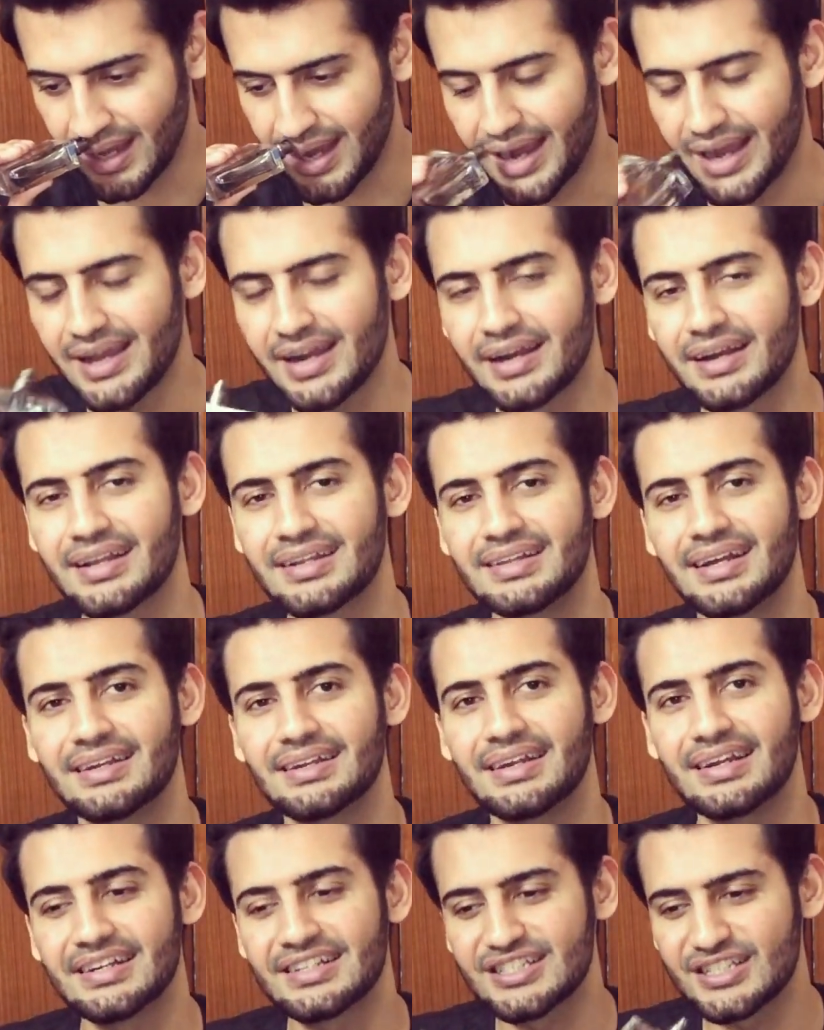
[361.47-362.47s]
आई अग्री
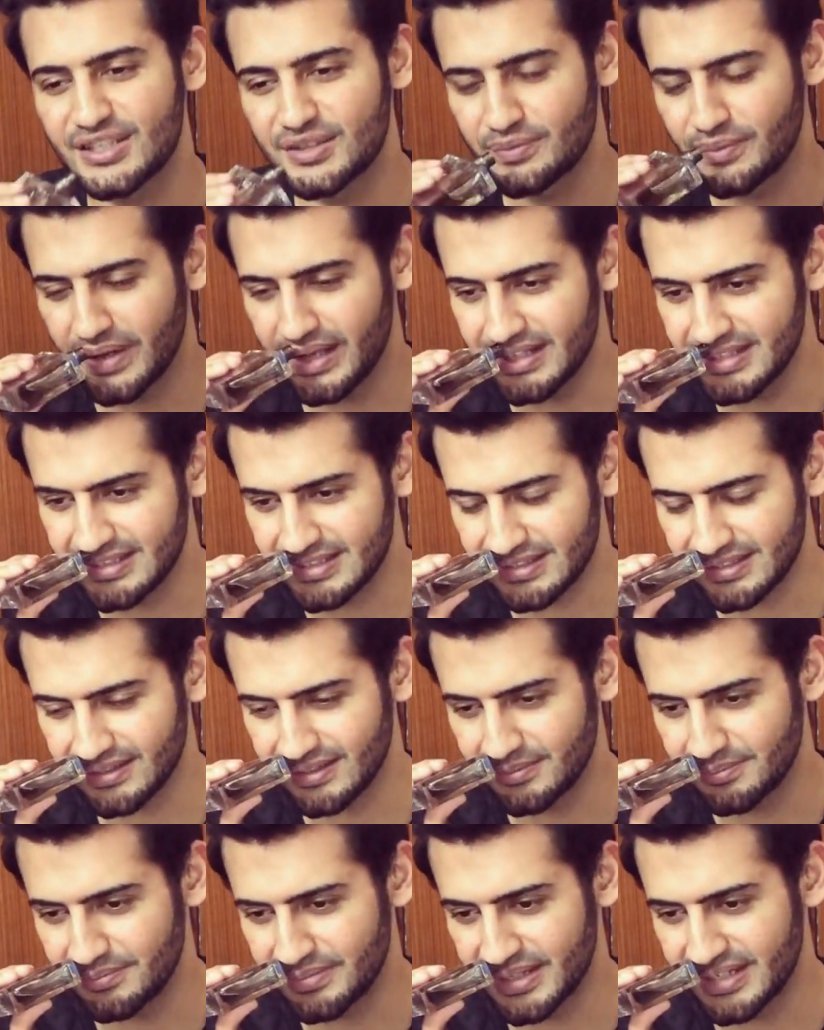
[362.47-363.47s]
दैट इट स्मेल्स
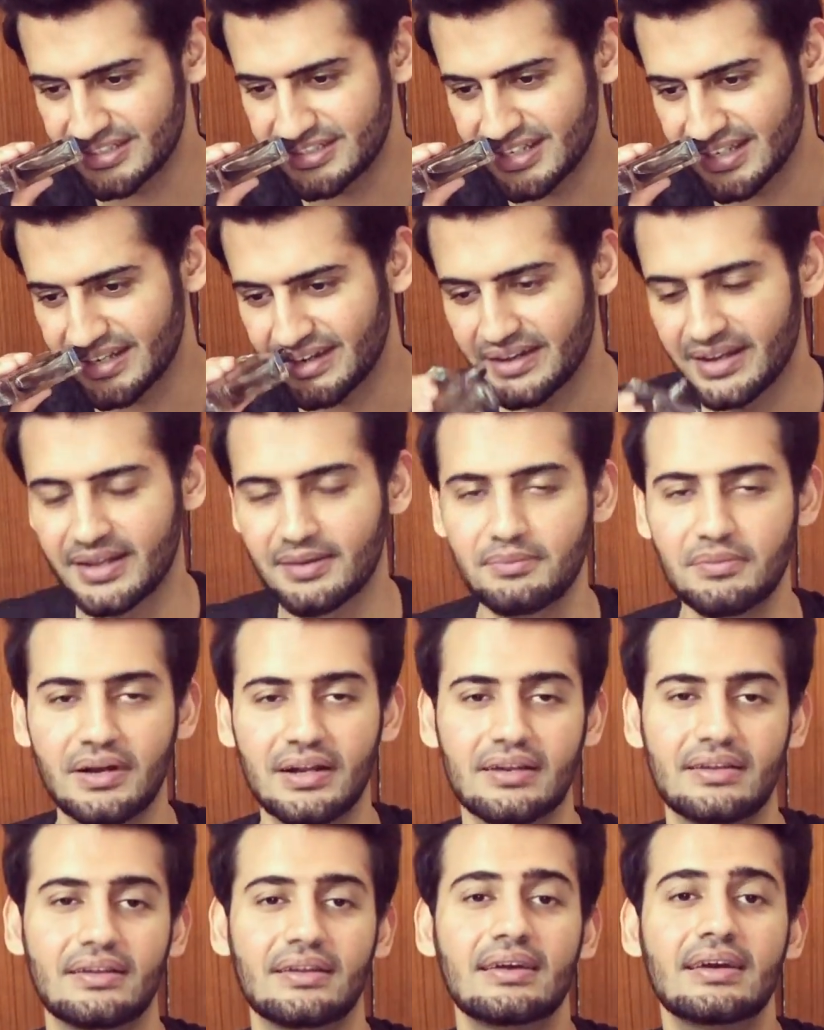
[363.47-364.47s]
अ बिट जेनेरिक
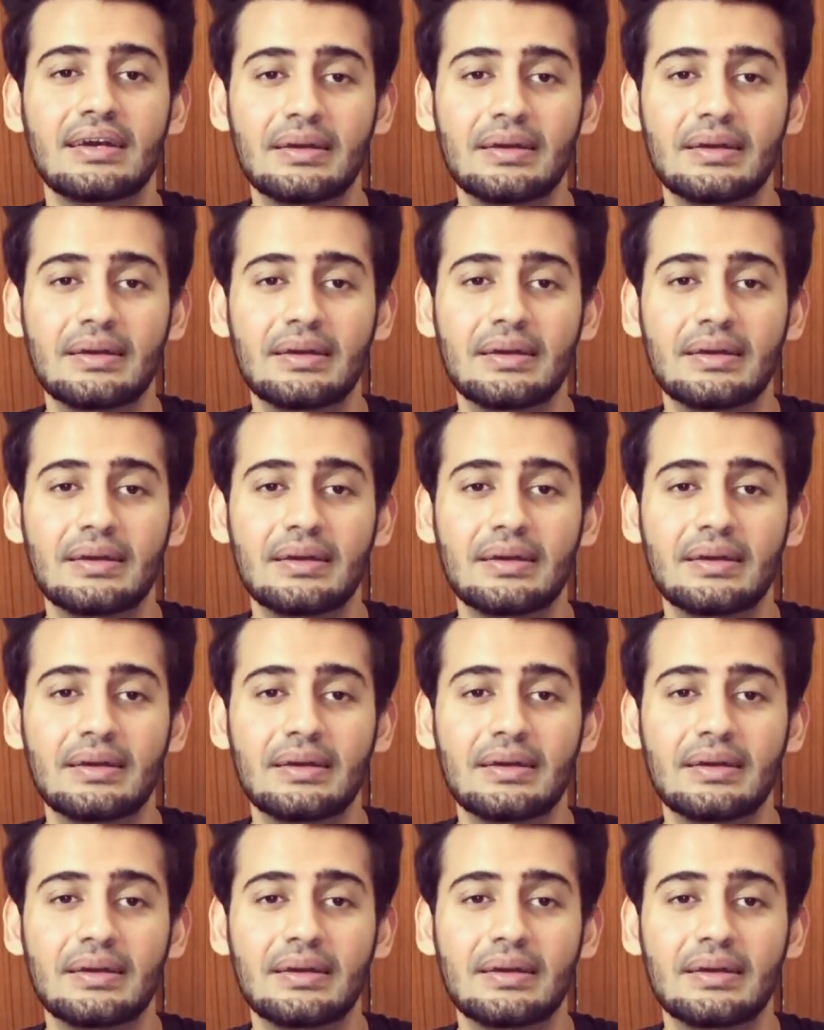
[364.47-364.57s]
बट